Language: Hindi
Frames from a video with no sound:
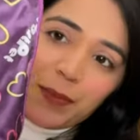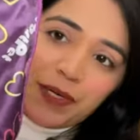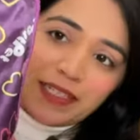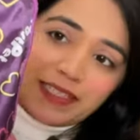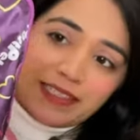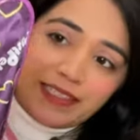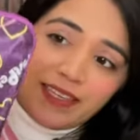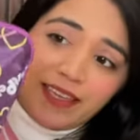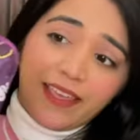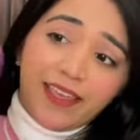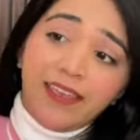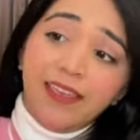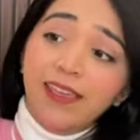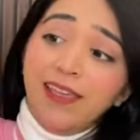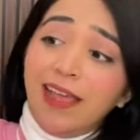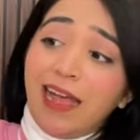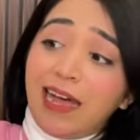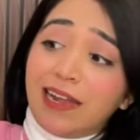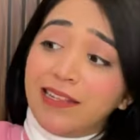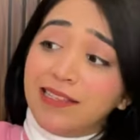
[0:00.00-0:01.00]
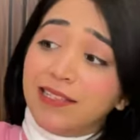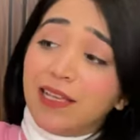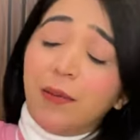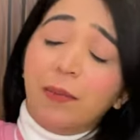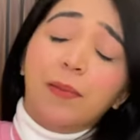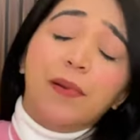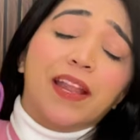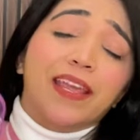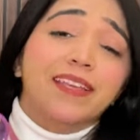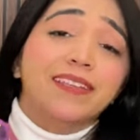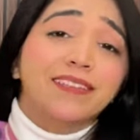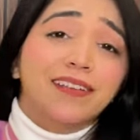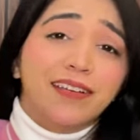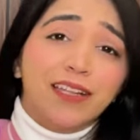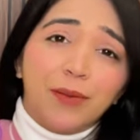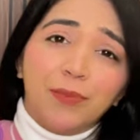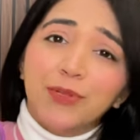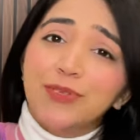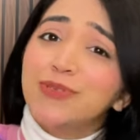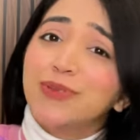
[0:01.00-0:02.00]
पड़ती है एंड इसका प्राइस
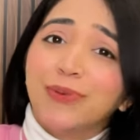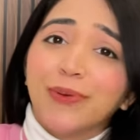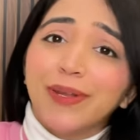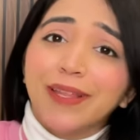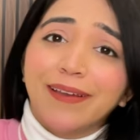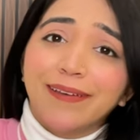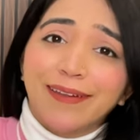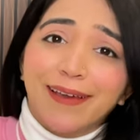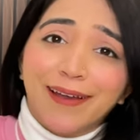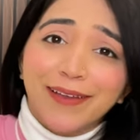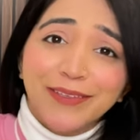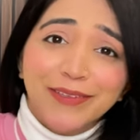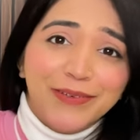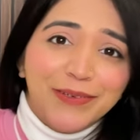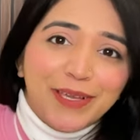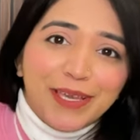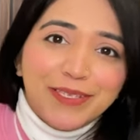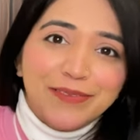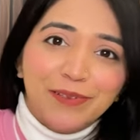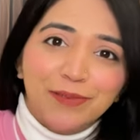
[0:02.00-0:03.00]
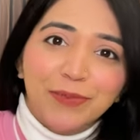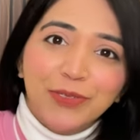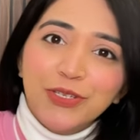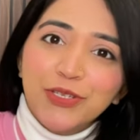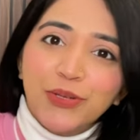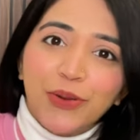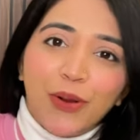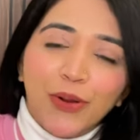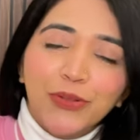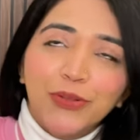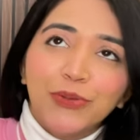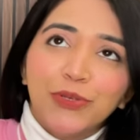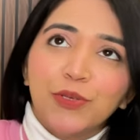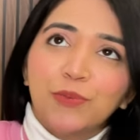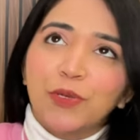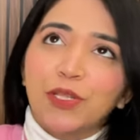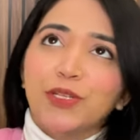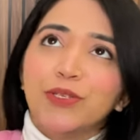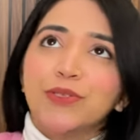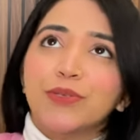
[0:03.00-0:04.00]
अगर आपने सुन लिया ना यू गाइज विल बी शॉक क्योंकि
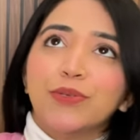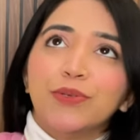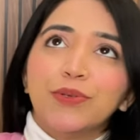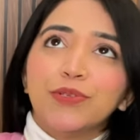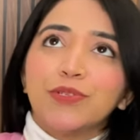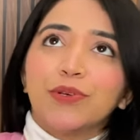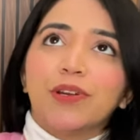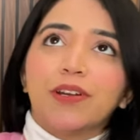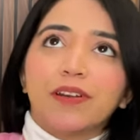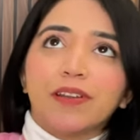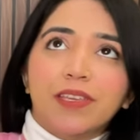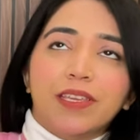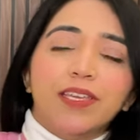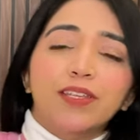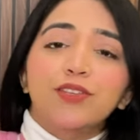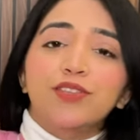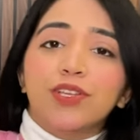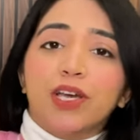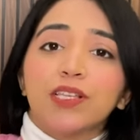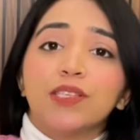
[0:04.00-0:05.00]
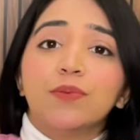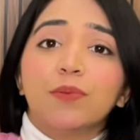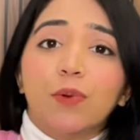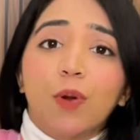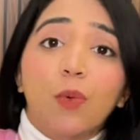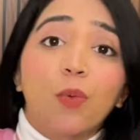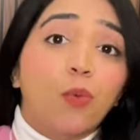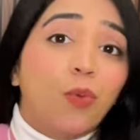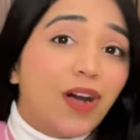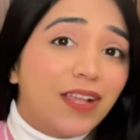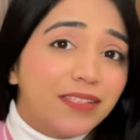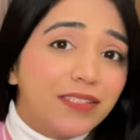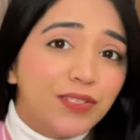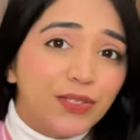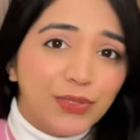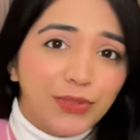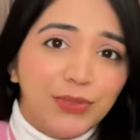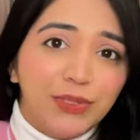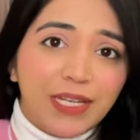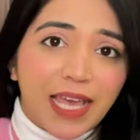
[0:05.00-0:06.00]
मैंने इसको कुछ ऑर्डर किया है जस्ट फॉर वन
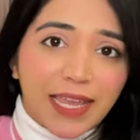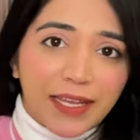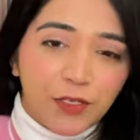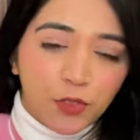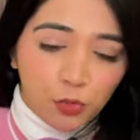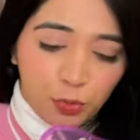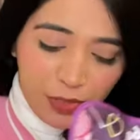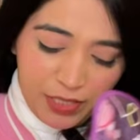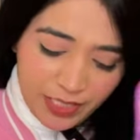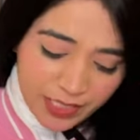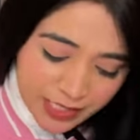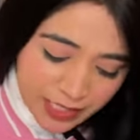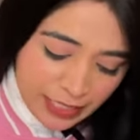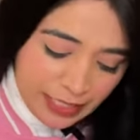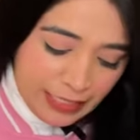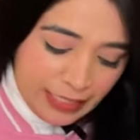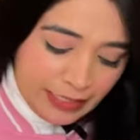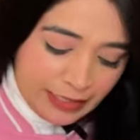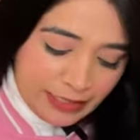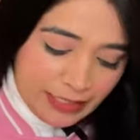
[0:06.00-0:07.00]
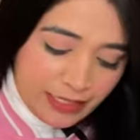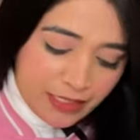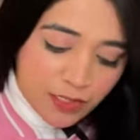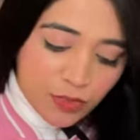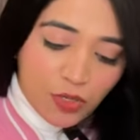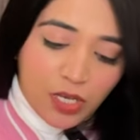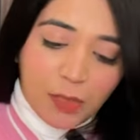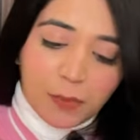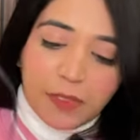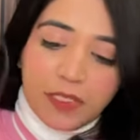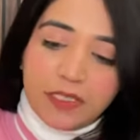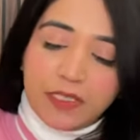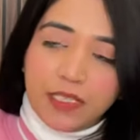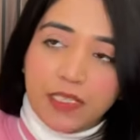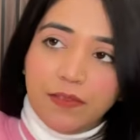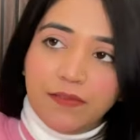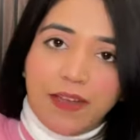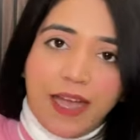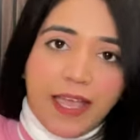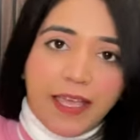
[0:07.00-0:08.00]
ज़ीरो नाइन रुपीज़ ये इसको आपकी
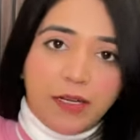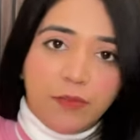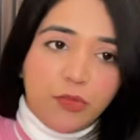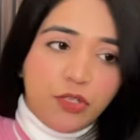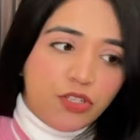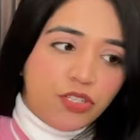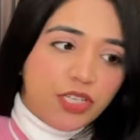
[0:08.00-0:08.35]
इसकी वायर मिल